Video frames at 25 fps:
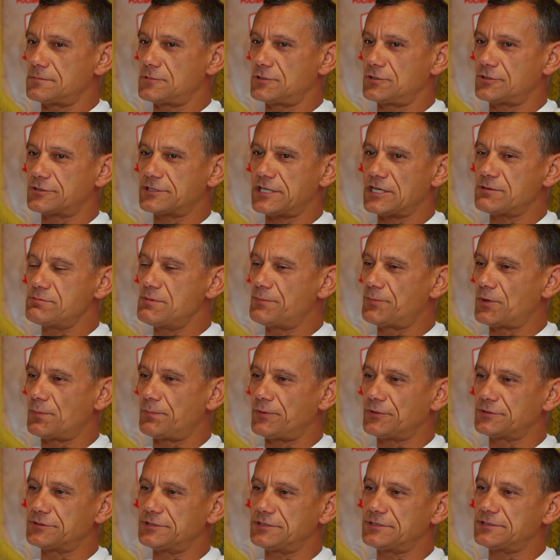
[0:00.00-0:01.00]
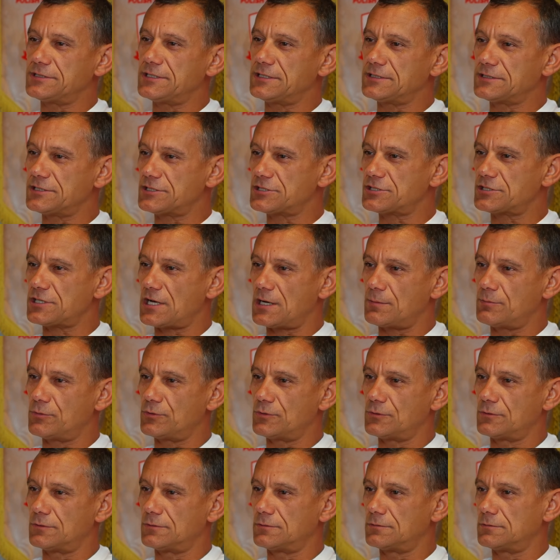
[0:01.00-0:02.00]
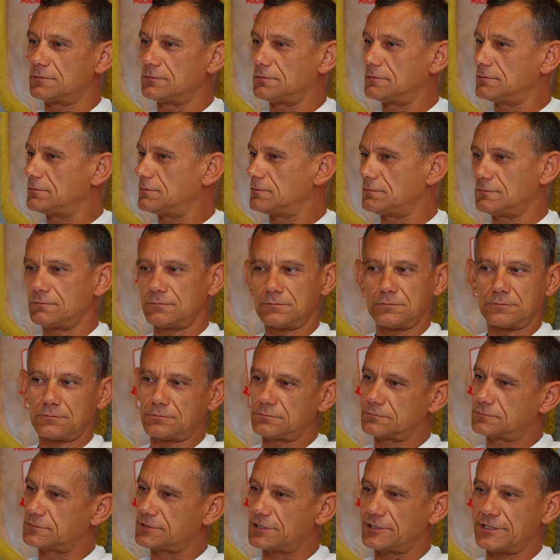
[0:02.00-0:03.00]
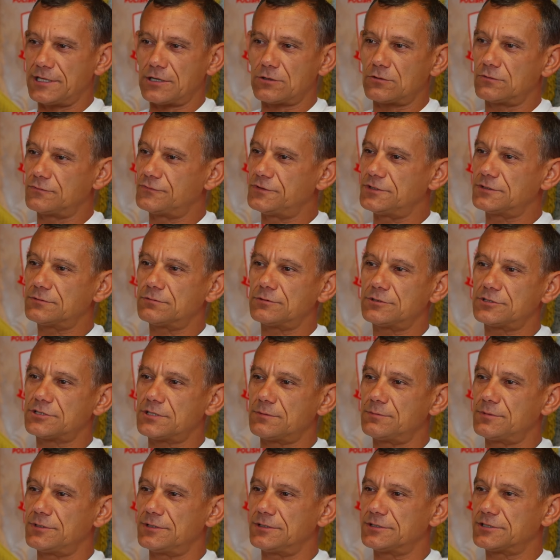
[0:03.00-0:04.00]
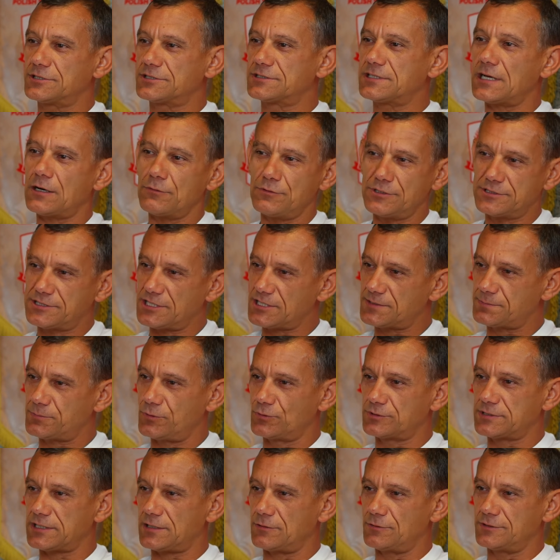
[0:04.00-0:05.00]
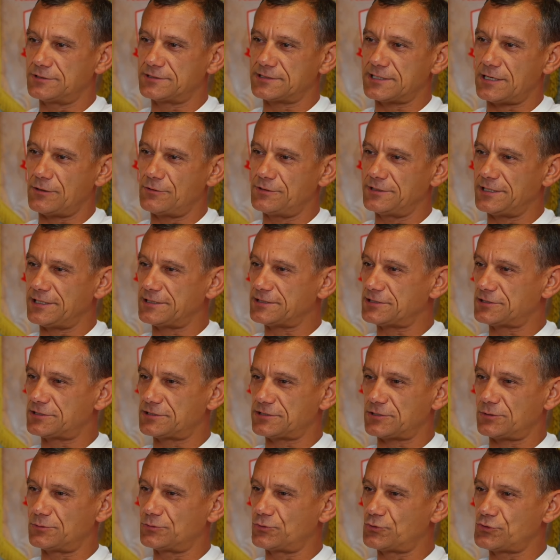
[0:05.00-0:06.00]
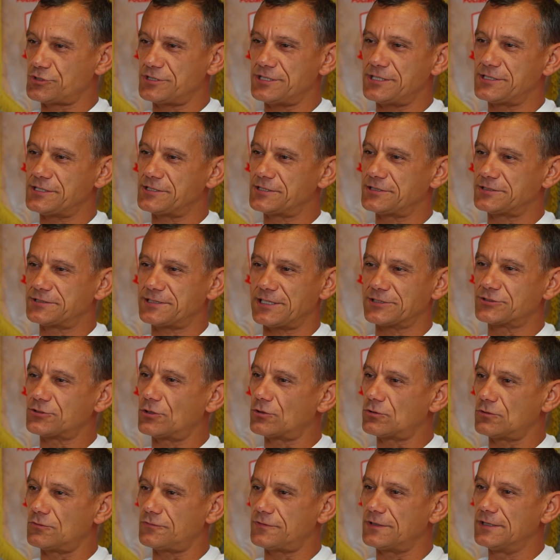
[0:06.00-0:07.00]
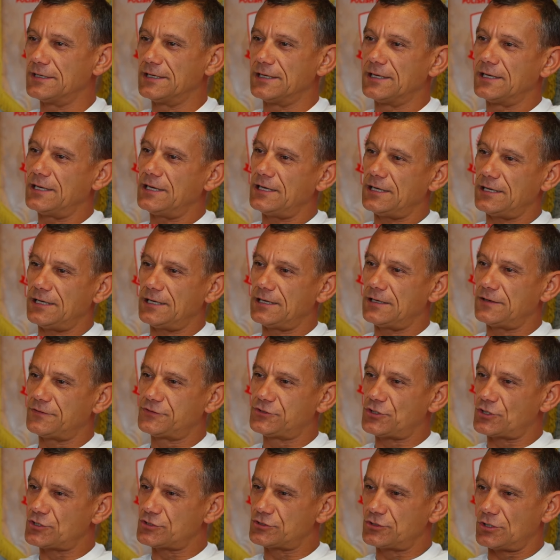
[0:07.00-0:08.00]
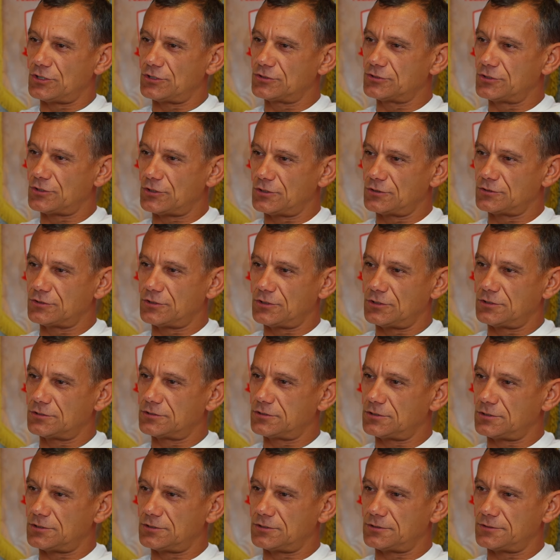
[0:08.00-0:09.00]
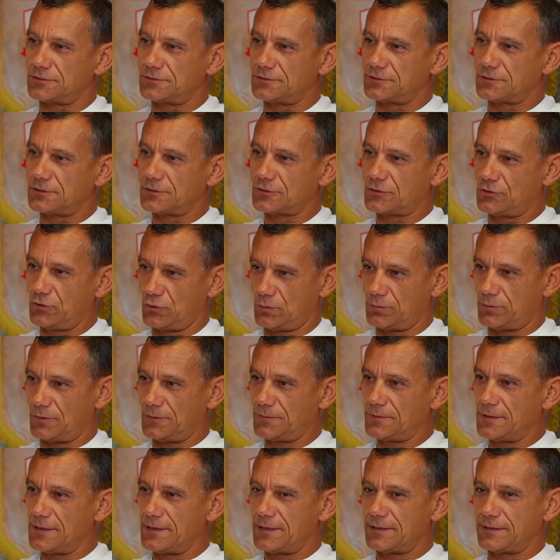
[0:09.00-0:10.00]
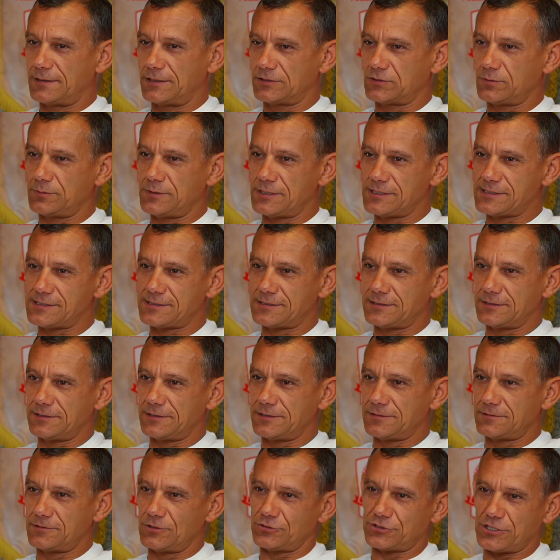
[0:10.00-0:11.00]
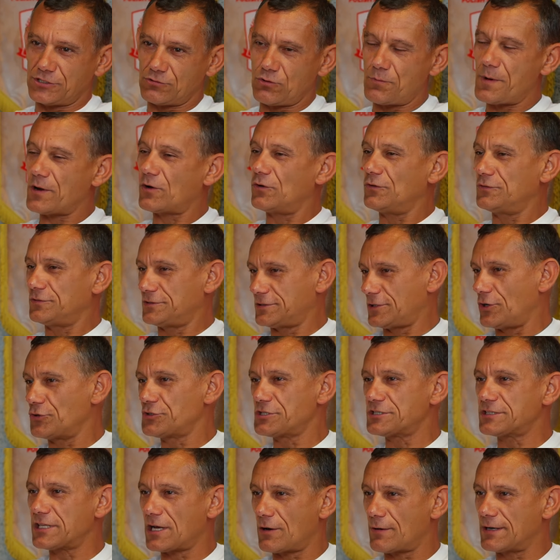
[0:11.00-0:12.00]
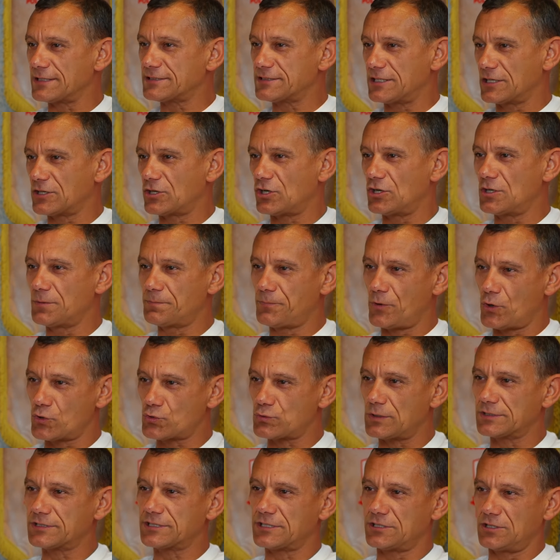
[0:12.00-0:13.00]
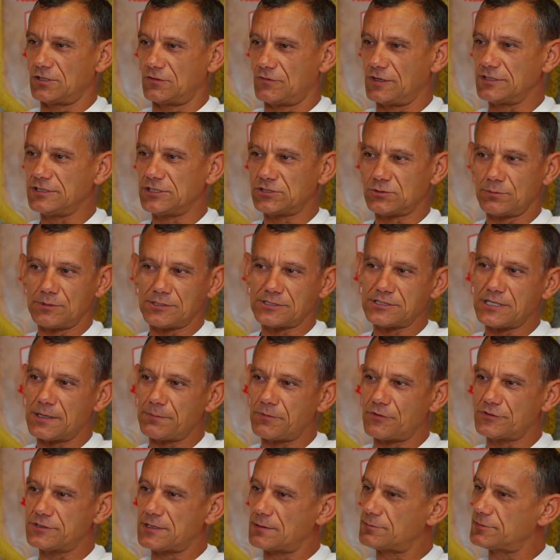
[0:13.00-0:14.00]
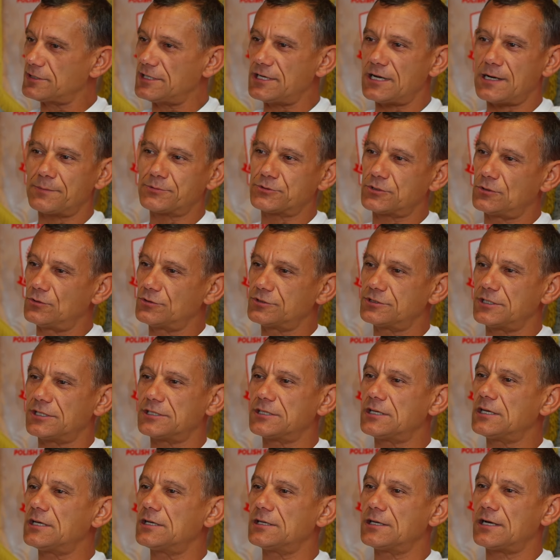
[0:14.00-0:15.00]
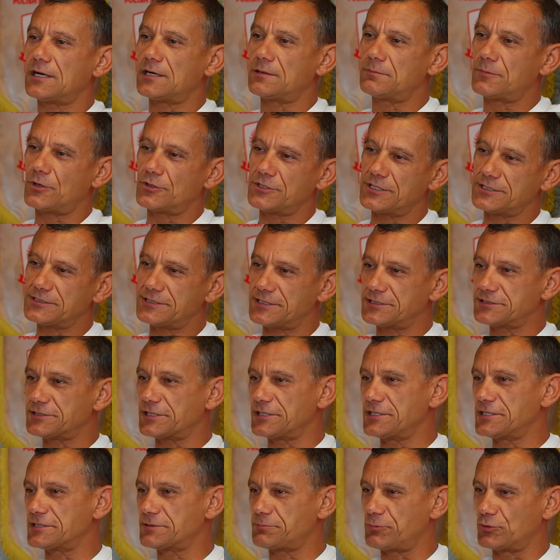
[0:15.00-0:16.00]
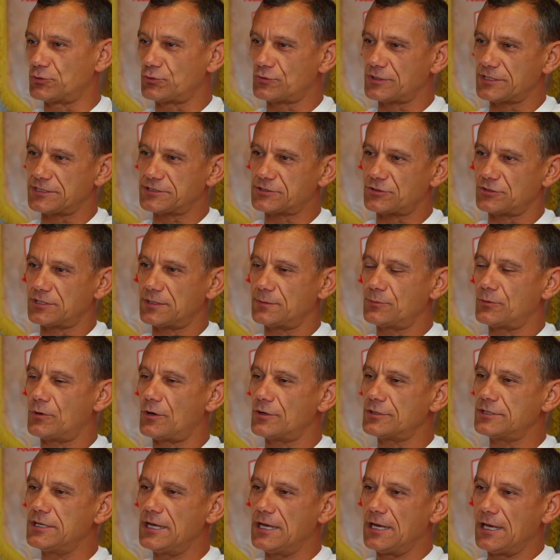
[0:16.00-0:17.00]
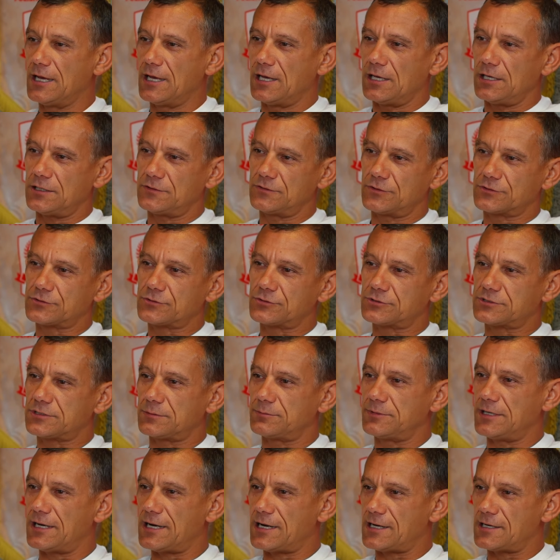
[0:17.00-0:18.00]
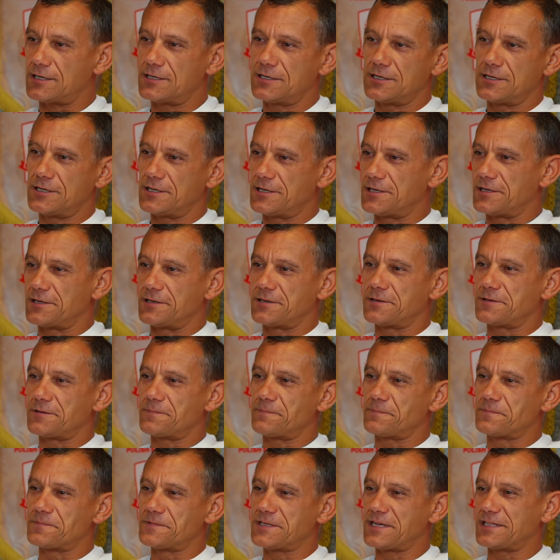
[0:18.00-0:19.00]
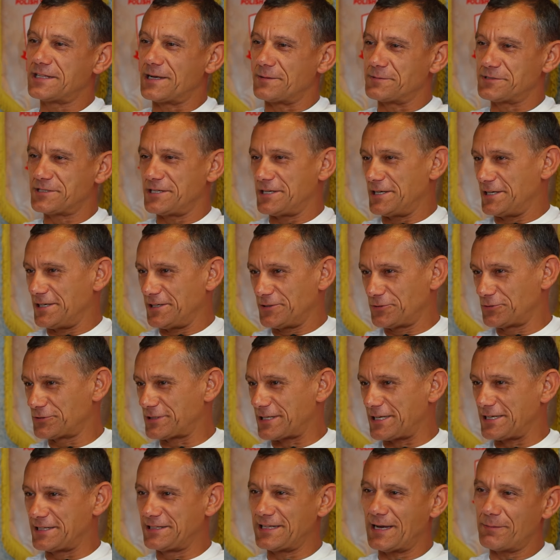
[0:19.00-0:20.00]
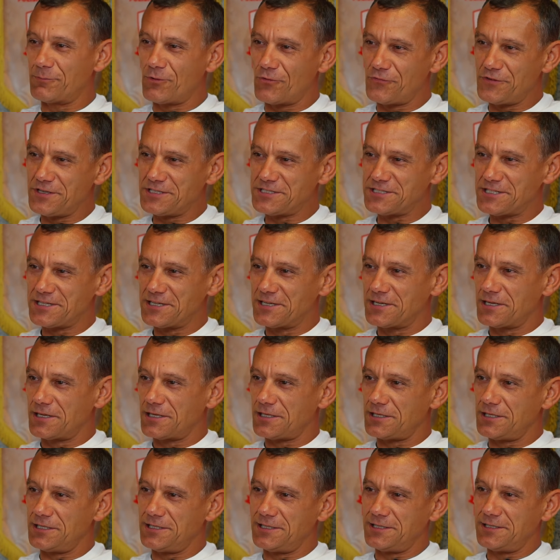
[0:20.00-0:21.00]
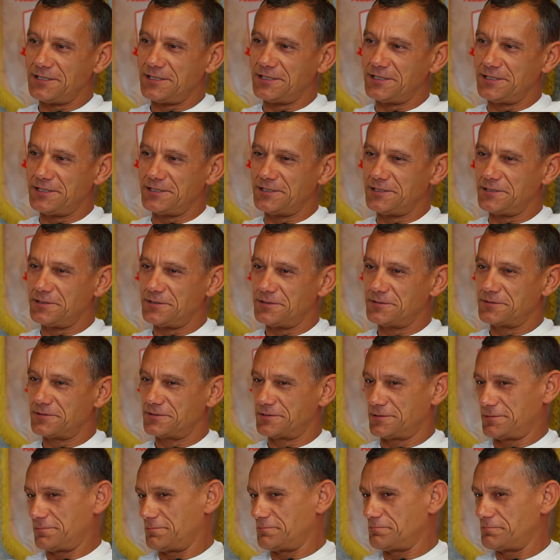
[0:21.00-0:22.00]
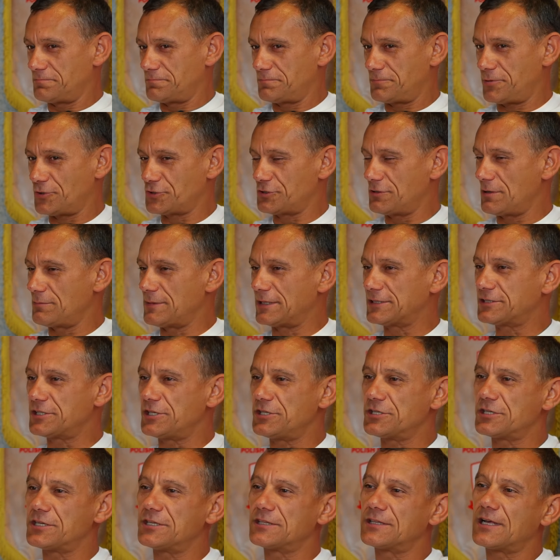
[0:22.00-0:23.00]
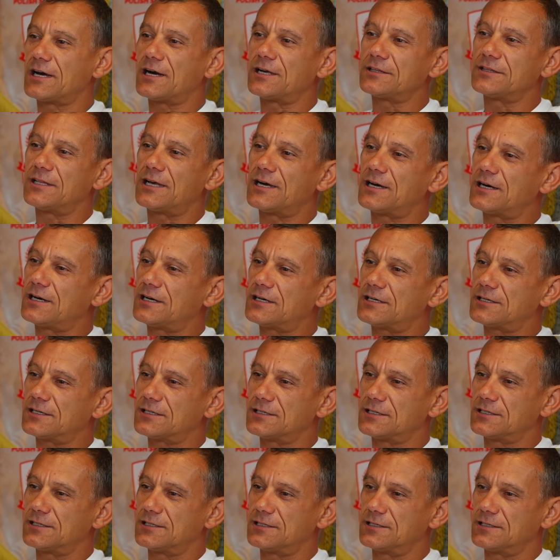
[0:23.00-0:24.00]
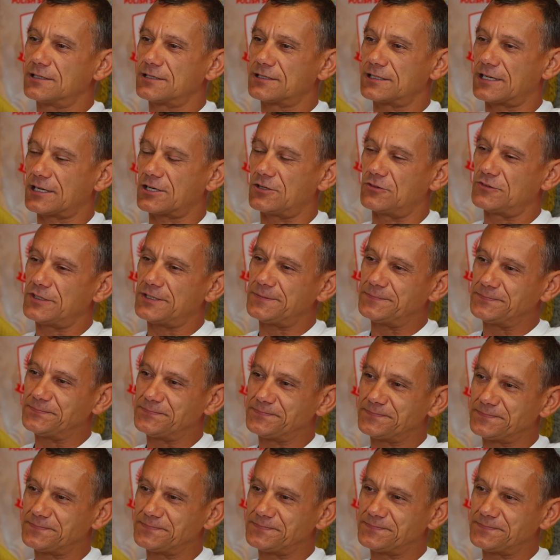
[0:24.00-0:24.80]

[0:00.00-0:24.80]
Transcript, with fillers: dostaliśmy propozycję ze sztabu trenerów Wisły, żeby, że cały zespół, cały, cały naszą drużynę z Azorów e, wziąć do, do, do, do klubu. Natomiast y, no, część chłopaków skorzystała z tego i poszła trenować, natomiast ja powiedziałem nie, absolutnie nie, ja, moje serce jest po drugiej stronie błoń w związku z tym ja nie dam się tutaj namówić i, i poszedłem na treningi na, na Krakowie.